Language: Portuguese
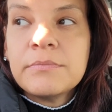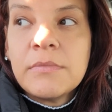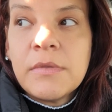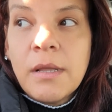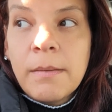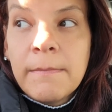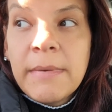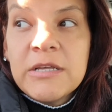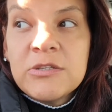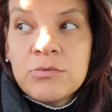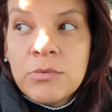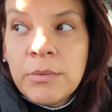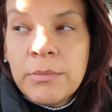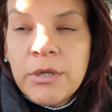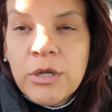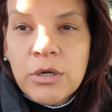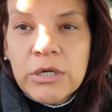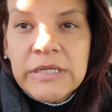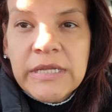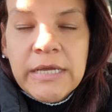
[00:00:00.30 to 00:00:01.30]
Mas o meu
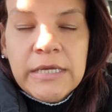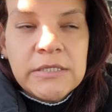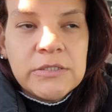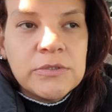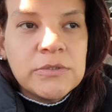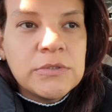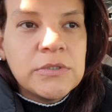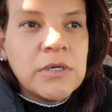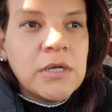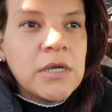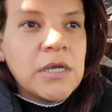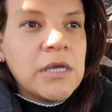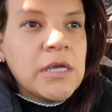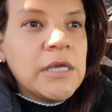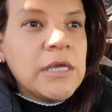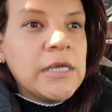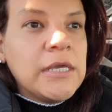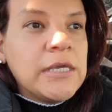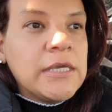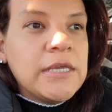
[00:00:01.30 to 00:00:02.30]
menor tá indo.
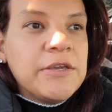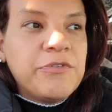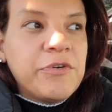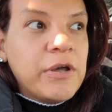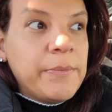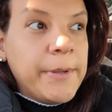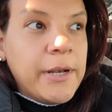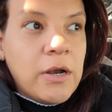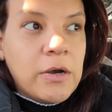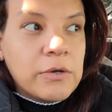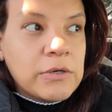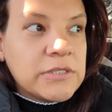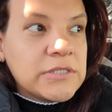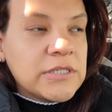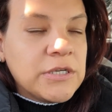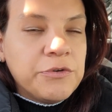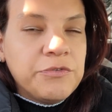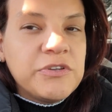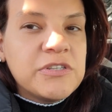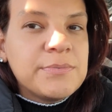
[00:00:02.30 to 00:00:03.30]
E foi a melhor coisa
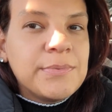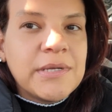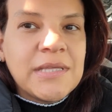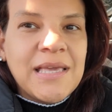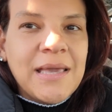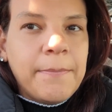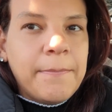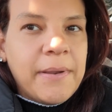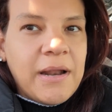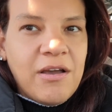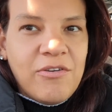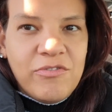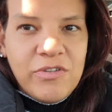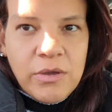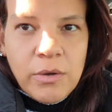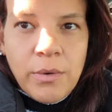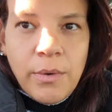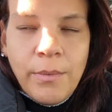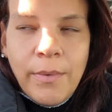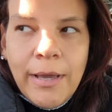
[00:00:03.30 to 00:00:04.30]
que eu fiz, porque pra
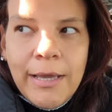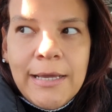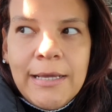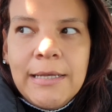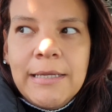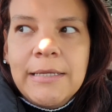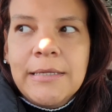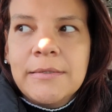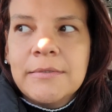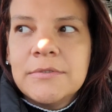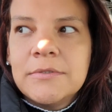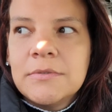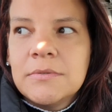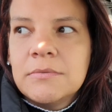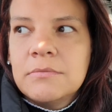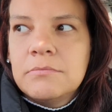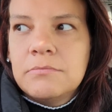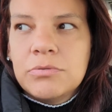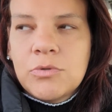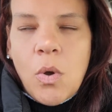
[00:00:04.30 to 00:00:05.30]
vir com ele,
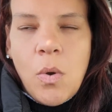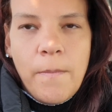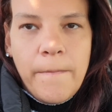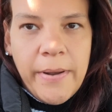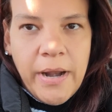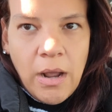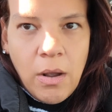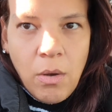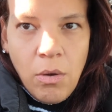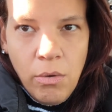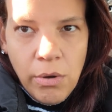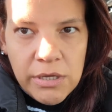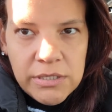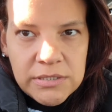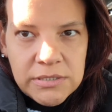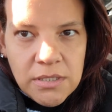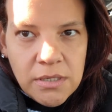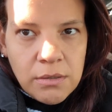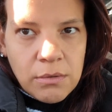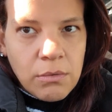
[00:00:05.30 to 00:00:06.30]
comprar
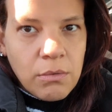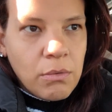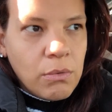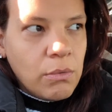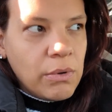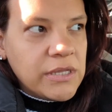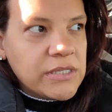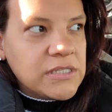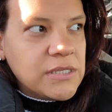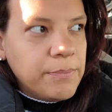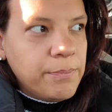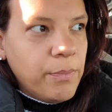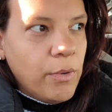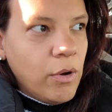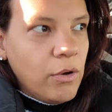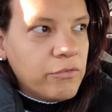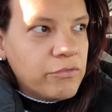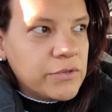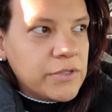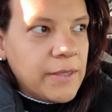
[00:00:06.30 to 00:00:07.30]
coisa, com esse
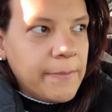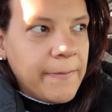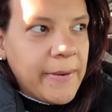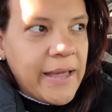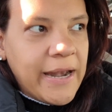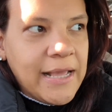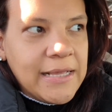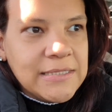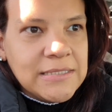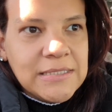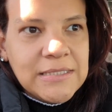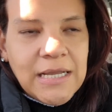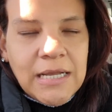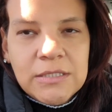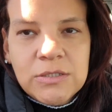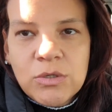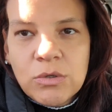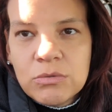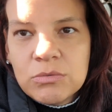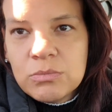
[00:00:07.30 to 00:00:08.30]
povo que parece que tá
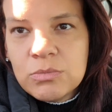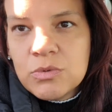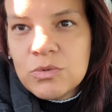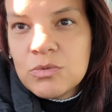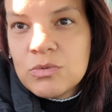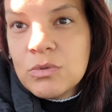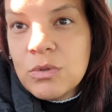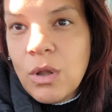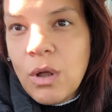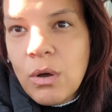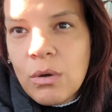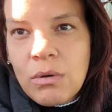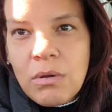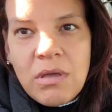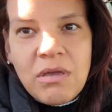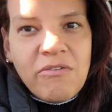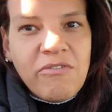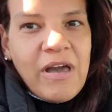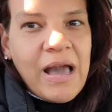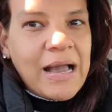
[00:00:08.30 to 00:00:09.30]
todo mundo louco,
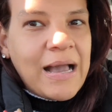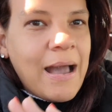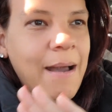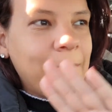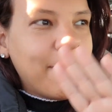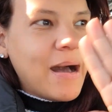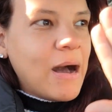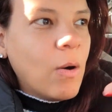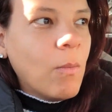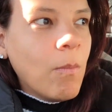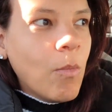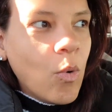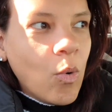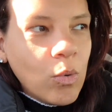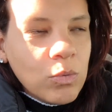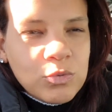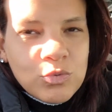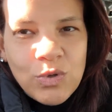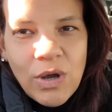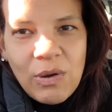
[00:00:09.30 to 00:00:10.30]
que vai acabar o
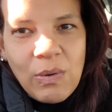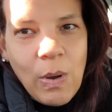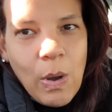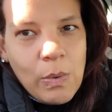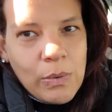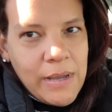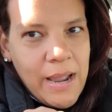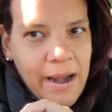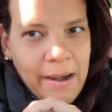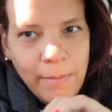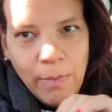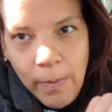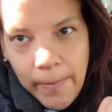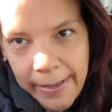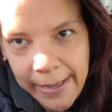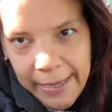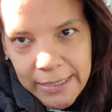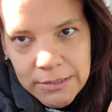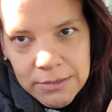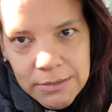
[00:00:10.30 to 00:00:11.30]
mundo a qualquer
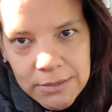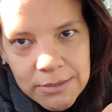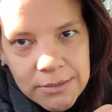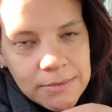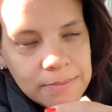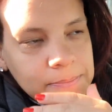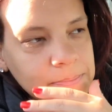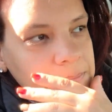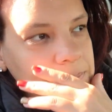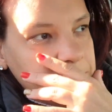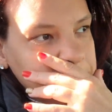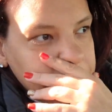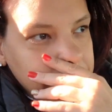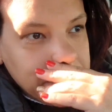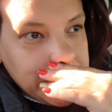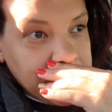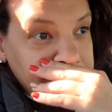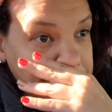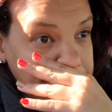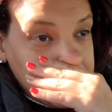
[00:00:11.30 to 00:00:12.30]
momento,
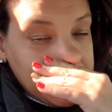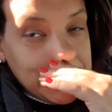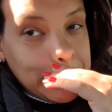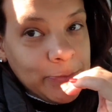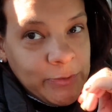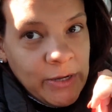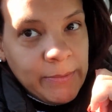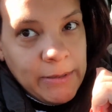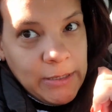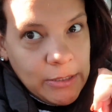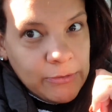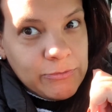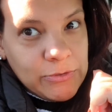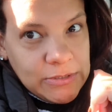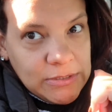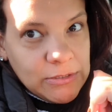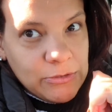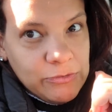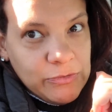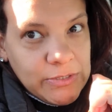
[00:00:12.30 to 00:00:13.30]
foi a melhor
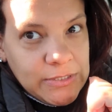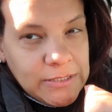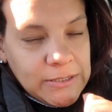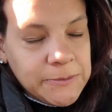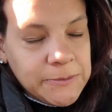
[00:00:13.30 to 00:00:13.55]
coisa que eu fiz.